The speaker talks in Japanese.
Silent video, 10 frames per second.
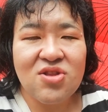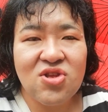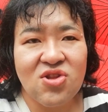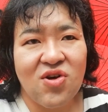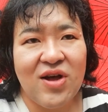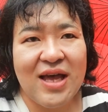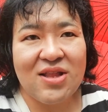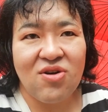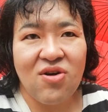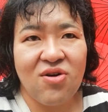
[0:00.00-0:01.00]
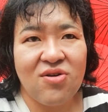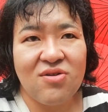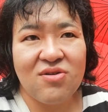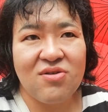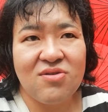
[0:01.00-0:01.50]
ちょっと、えっと、
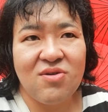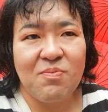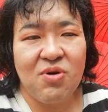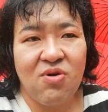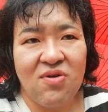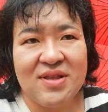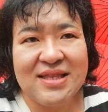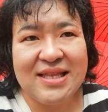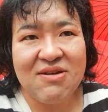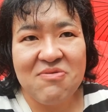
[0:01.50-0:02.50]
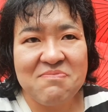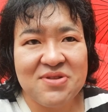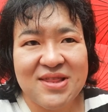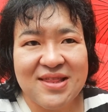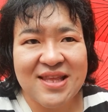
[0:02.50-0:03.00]
もう本音をぶ
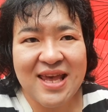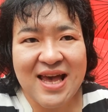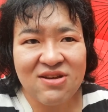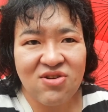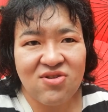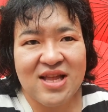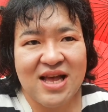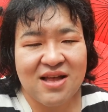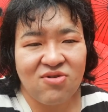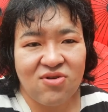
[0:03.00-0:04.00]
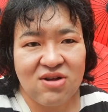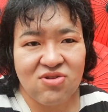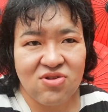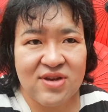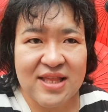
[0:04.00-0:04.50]
つけ合うような動画を
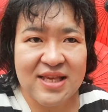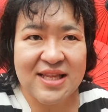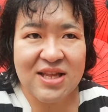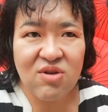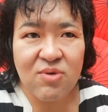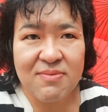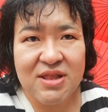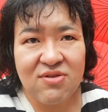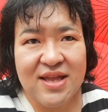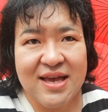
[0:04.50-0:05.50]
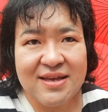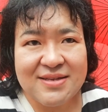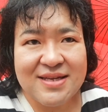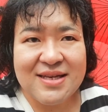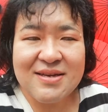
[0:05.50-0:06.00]
ちょっと増やしていきたいと思いますので、
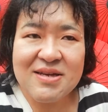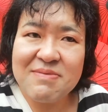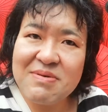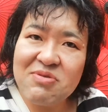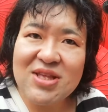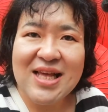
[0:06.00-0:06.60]
まあ、もし